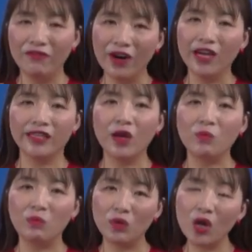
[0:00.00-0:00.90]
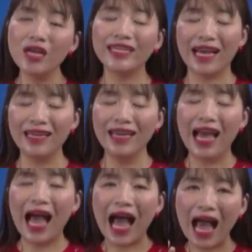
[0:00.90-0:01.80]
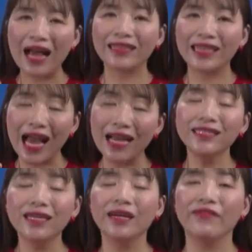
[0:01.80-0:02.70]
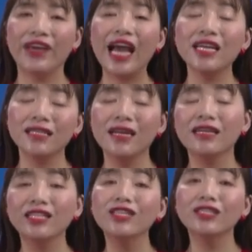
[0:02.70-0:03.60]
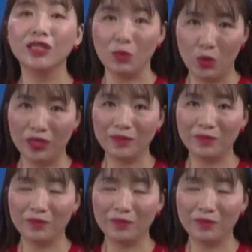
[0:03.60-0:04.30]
vợ chồng con cái hàng tháng trời phải ăn xương sòng luộc.